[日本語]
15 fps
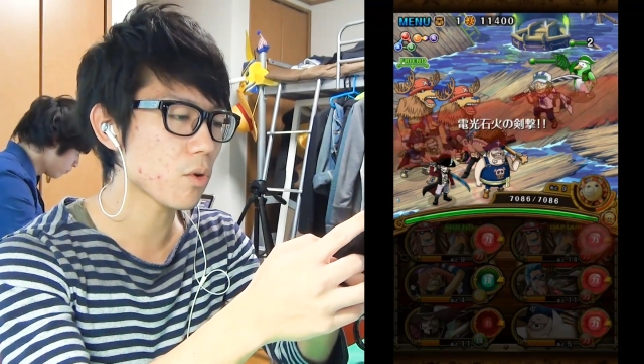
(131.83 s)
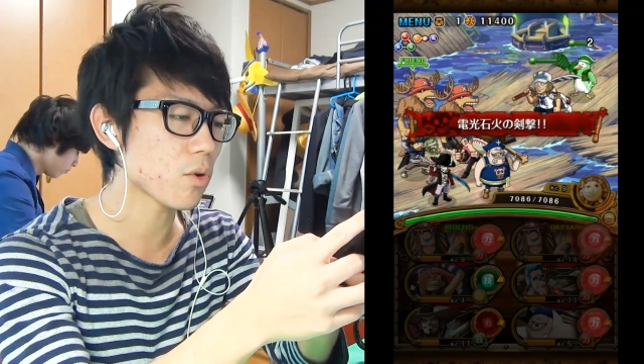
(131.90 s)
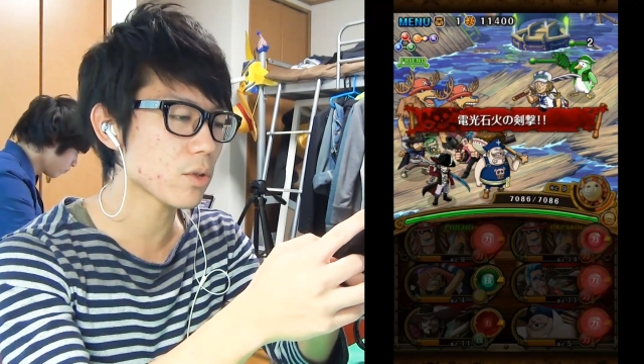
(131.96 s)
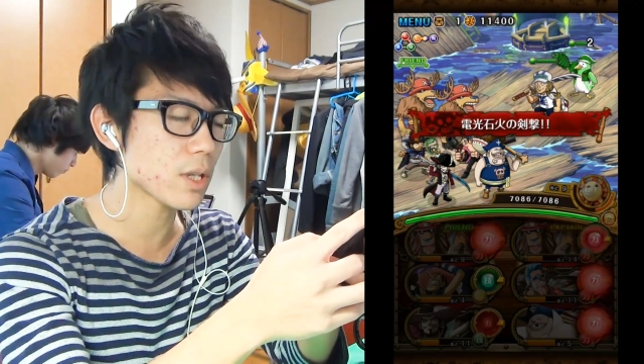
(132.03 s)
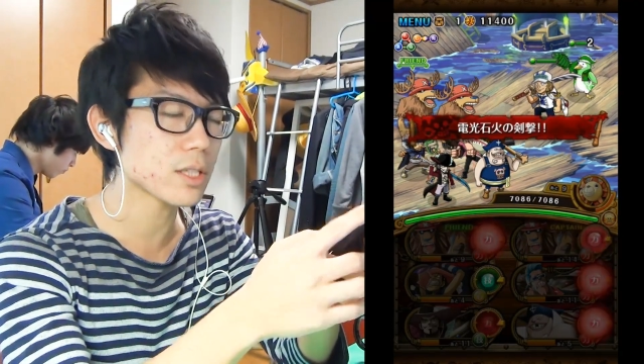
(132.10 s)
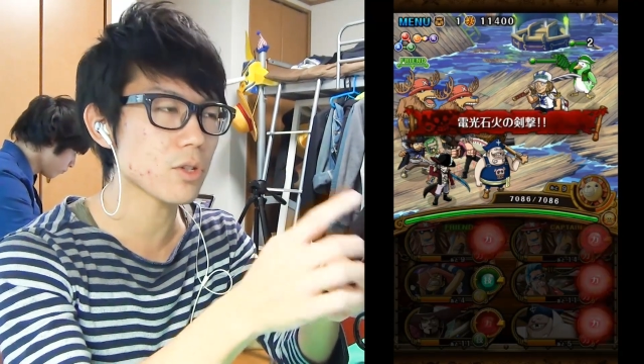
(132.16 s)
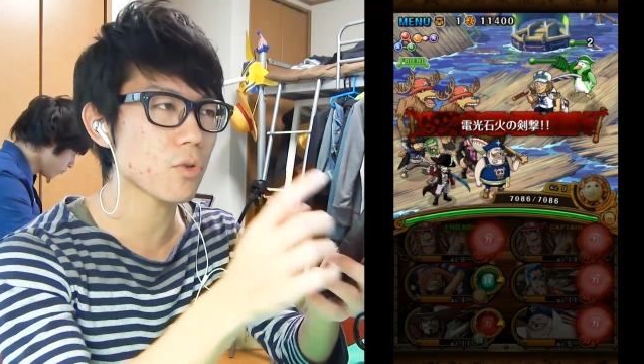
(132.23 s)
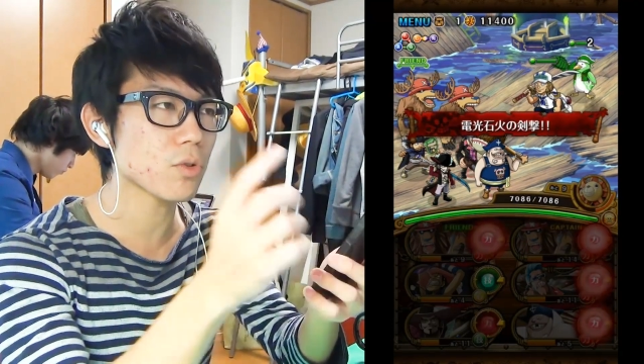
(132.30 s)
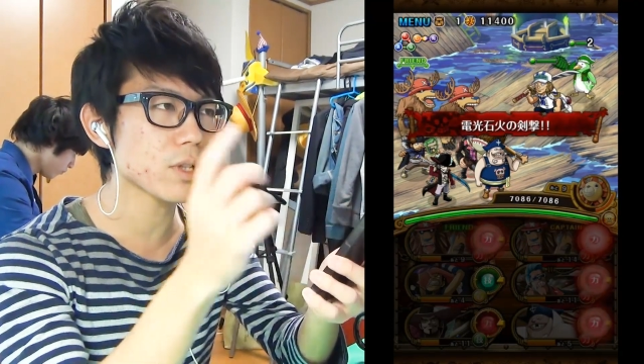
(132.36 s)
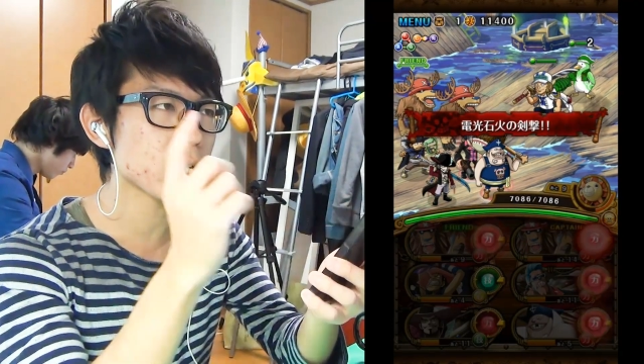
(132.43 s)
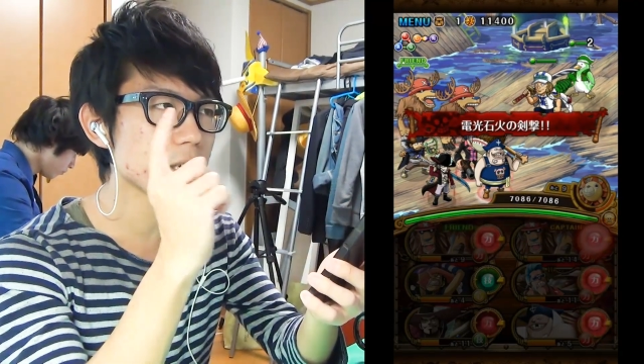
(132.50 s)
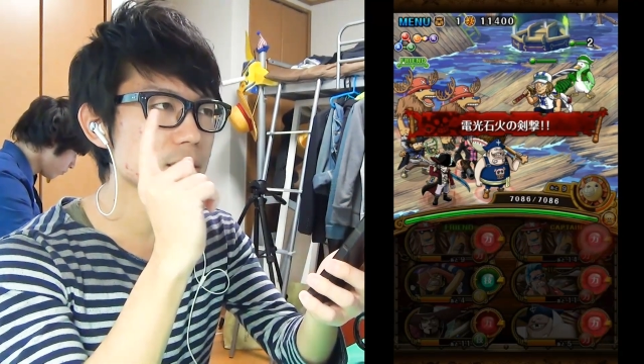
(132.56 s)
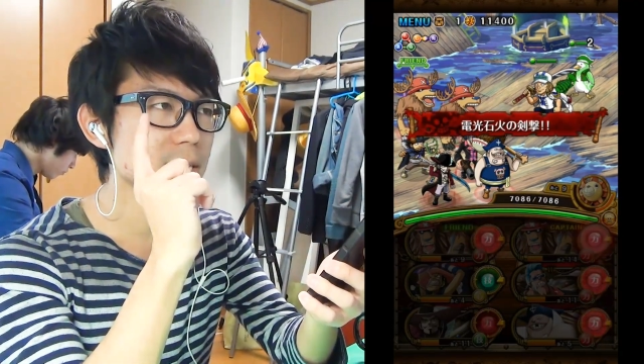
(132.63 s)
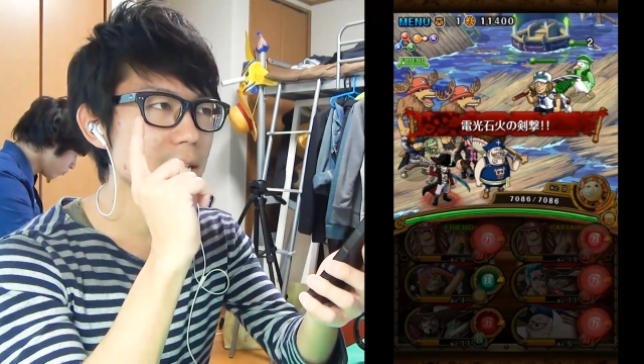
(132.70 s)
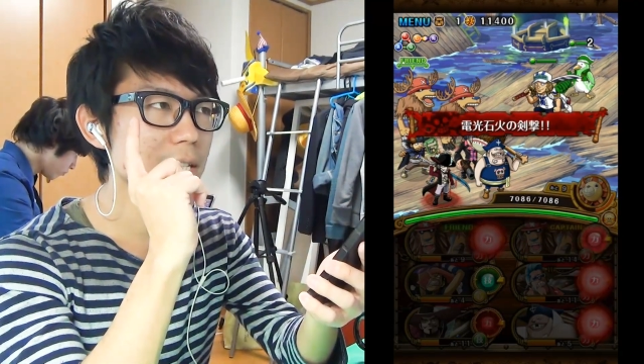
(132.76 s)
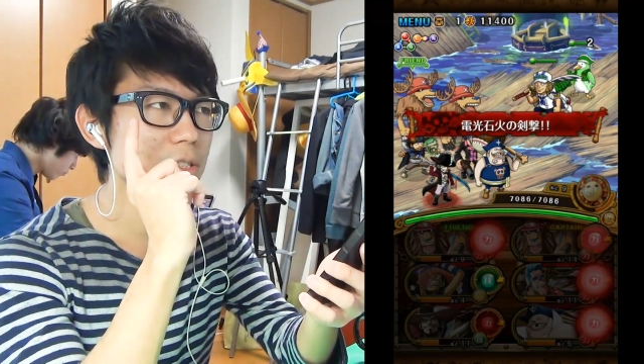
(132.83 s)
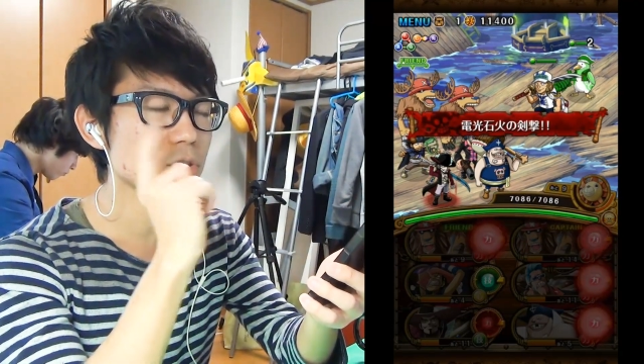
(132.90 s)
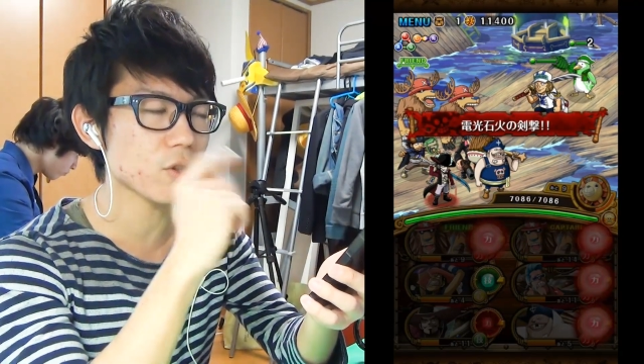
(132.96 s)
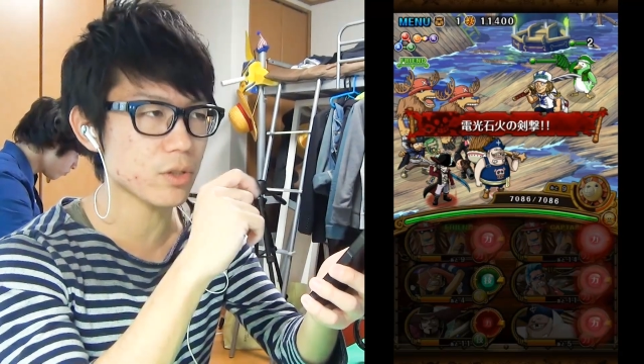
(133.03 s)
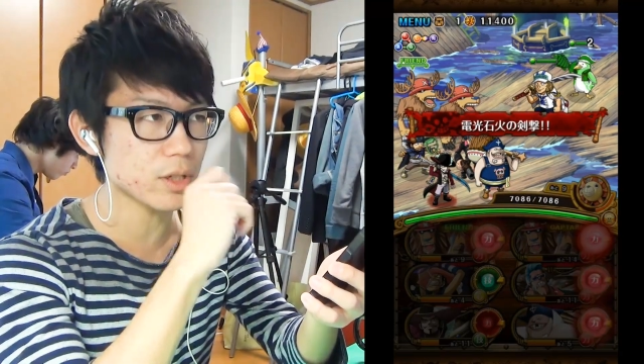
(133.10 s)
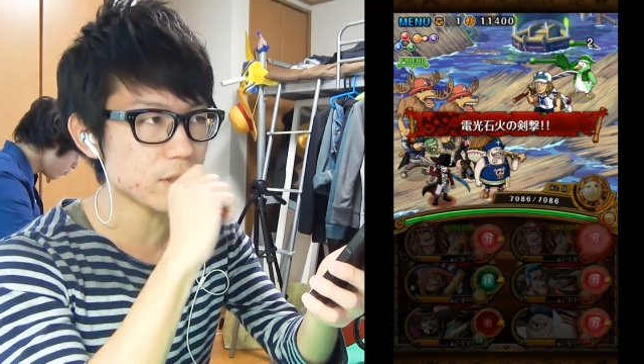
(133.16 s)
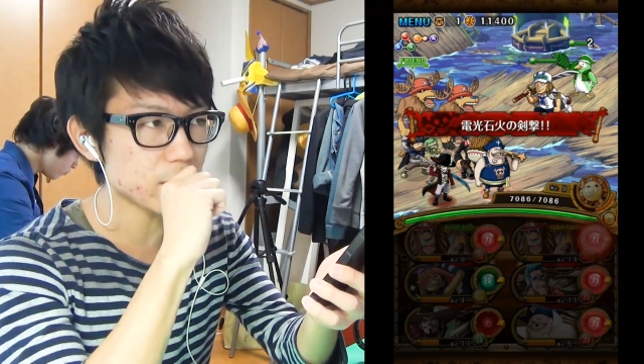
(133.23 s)
ここでそこで2000
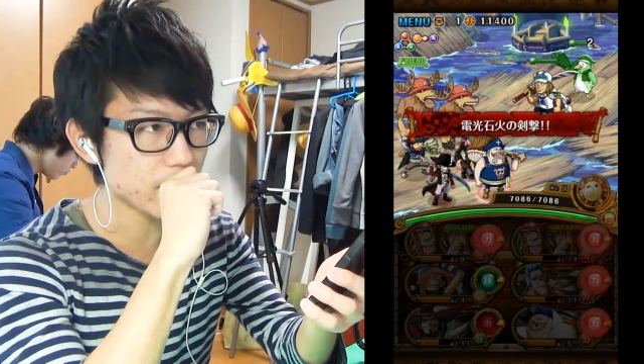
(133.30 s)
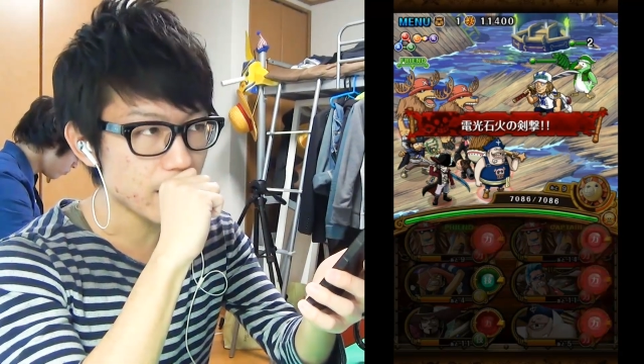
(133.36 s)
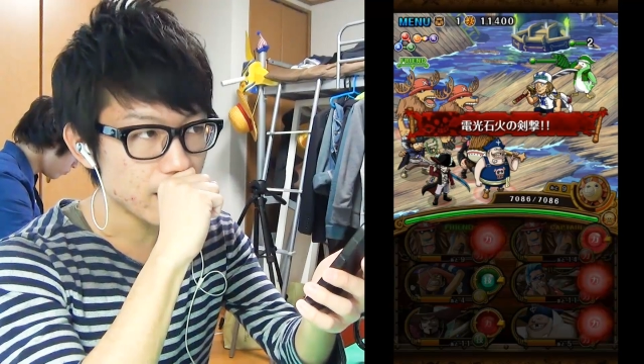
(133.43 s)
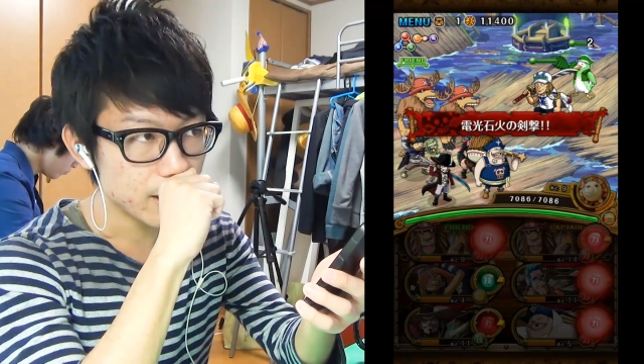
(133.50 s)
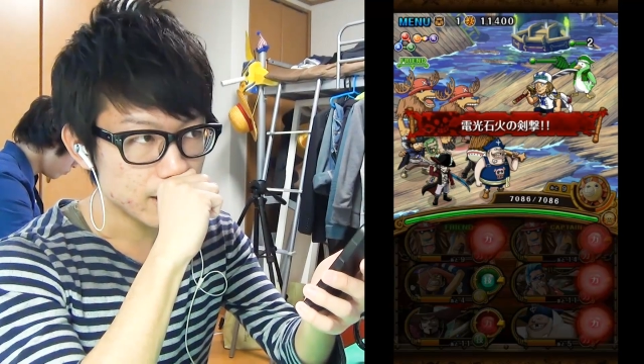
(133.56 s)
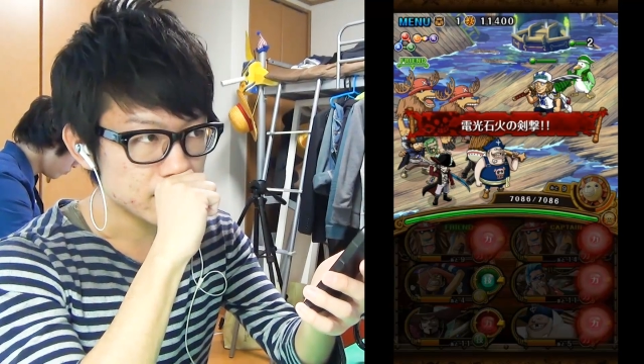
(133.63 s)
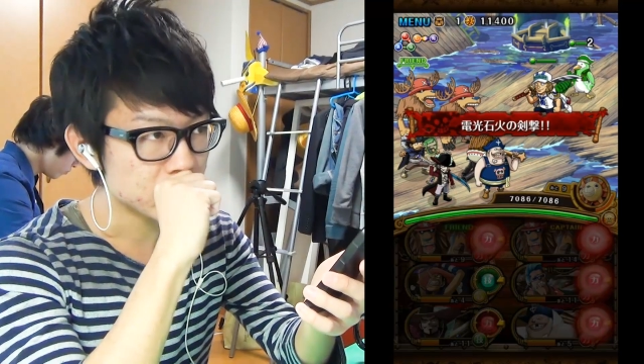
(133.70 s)
ちょい食らうんでね